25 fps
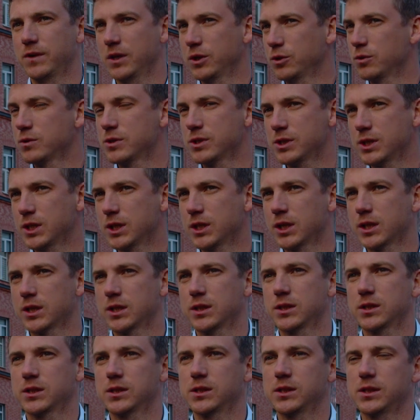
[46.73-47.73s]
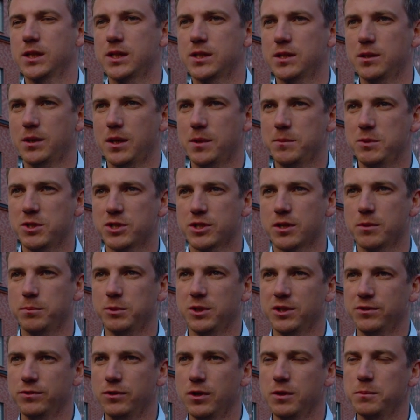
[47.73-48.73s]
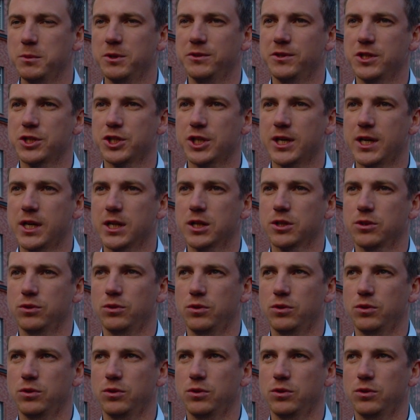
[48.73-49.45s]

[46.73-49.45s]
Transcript: в одну из игр э, на динамической платформе в очках,